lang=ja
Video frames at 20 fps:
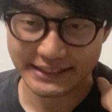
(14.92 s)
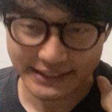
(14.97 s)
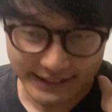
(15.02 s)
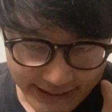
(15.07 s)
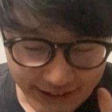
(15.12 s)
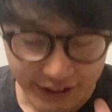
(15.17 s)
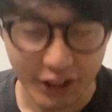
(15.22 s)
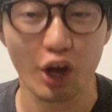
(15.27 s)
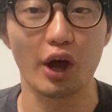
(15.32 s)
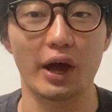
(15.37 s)

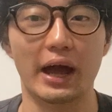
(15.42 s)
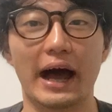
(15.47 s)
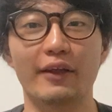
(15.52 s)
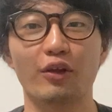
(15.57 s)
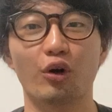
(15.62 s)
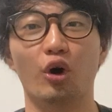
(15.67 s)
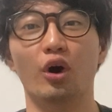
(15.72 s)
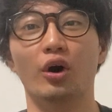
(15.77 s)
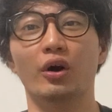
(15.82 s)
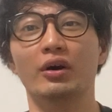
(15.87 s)
強いあ
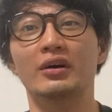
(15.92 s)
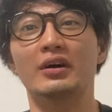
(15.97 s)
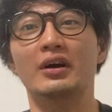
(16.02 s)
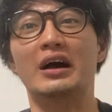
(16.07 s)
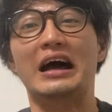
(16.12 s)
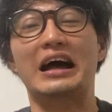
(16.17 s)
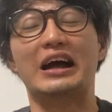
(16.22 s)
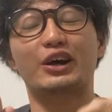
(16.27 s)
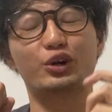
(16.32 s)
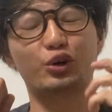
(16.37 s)
の、こ
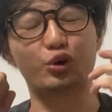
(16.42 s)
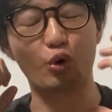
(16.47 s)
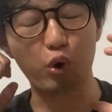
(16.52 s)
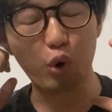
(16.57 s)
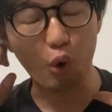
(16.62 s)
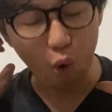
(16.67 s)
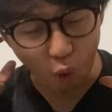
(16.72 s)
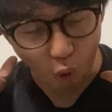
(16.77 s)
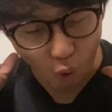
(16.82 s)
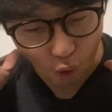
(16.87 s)

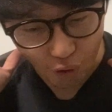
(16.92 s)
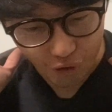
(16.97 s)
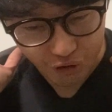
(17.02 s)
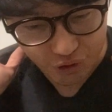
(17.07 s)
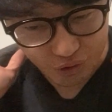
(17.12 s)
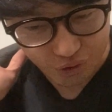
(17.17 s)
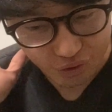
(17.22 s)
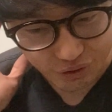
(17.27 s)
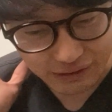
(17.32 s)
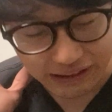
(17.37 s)
う
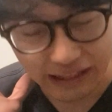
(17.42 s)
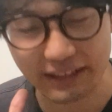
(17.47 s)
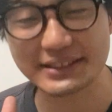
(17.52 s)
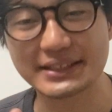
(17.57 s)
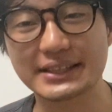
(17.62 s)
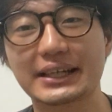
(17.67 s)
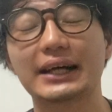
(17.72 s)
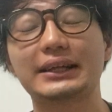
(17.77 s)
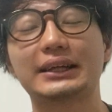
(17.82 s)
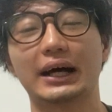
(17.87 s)
いう勝
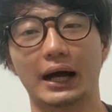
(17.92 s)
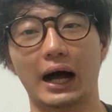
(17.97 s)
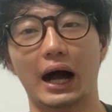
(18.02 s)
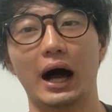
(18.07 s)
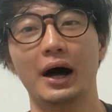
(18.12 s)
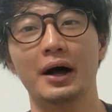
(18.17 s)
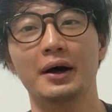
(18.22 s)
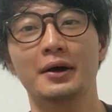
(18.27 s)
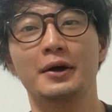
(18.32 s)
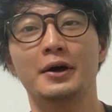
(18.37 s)
ち方が、
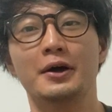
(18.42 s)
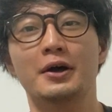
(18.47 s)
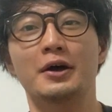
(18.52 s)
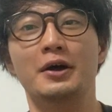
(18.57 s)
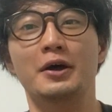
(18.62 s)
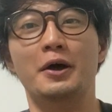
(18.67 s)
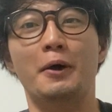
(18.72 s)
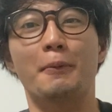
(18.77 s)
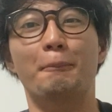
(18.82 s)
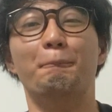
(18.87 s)

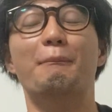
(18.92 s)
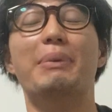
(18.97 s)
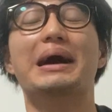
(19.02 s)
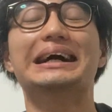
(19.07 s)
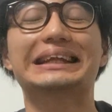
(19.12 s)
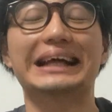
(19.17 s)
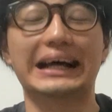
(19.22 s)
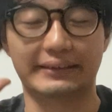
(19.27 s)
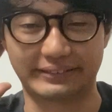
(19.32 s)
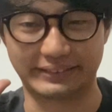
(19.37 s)

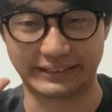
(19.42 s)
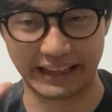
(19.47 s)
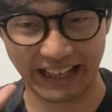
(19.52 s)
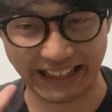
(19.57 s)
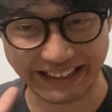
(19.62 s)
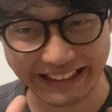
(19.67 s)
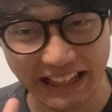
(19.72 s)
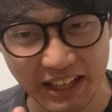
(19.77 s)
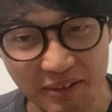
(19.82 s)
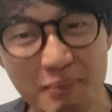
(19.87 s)
まだ
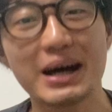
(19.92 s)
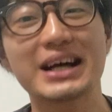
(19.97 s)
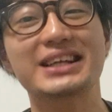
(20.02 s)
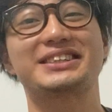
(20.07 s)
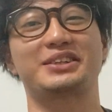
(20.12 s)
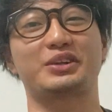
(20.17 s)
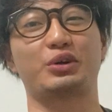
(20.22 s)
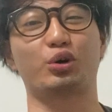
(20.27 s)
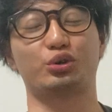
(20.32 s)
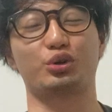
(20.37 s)
できま
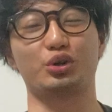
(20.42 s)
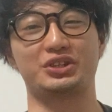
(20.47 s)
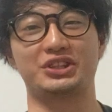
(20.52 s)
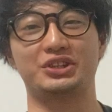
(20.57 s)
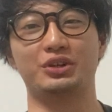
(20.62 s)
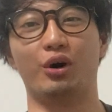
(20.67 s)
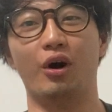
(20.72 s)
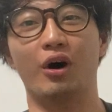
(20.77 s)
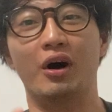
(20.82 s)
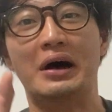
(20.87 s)
す今年
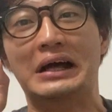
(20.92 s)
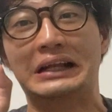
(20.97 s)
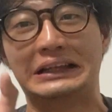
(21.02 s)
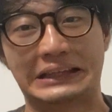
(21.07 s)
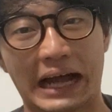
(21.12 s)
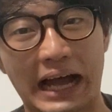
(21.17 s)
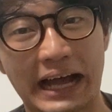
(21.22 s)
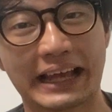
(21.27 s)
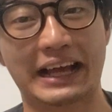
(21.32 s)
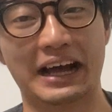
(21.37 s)
の
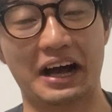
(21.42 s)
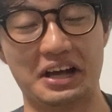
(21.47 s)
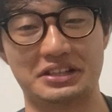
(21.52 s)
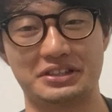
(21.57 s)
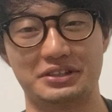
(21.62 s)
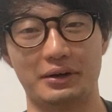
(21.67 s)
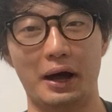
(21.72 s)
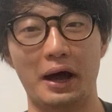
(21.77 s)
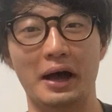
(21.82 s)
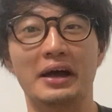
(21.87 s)

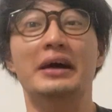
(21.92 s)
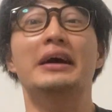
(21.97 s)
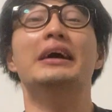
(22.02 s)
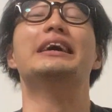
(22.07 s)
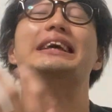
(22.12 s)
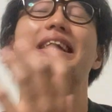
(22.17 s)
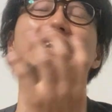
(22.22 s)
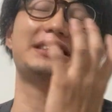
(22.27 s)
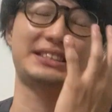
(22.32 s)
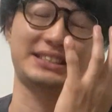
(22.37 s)

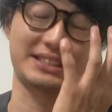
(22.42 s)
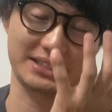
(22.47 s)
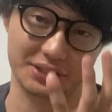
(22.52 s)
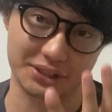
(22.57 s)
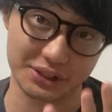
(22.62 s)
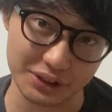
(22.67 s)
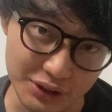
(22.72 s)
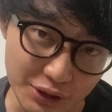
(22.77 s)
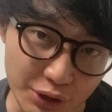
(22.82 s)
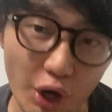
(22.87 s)
タイガースは。いや、
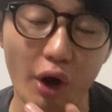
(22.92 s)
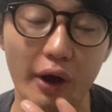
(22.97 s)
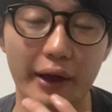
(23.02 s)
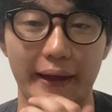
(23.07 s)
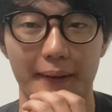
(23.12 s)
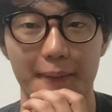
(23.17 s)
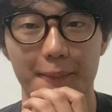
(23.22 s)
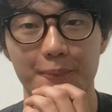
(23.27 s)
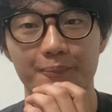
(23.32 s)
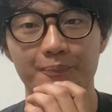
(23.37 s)
強い
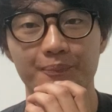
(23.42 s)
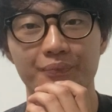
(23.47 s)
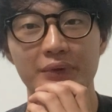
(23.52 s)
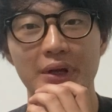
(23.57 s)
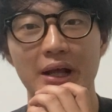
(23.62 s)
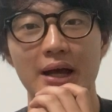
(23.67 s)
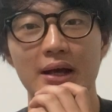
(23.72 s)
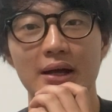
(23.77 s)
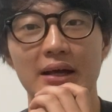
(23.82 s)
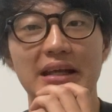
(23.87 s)

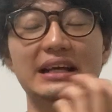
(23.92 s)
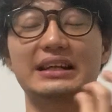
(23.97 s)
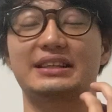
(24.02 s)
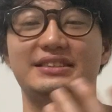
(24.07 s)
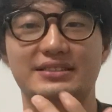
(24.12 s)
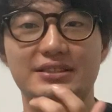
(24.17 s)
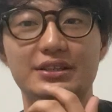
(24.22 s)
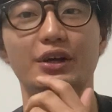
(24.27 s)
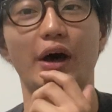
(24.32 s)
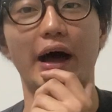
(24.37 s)
いや、
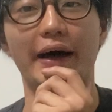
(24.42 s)
強い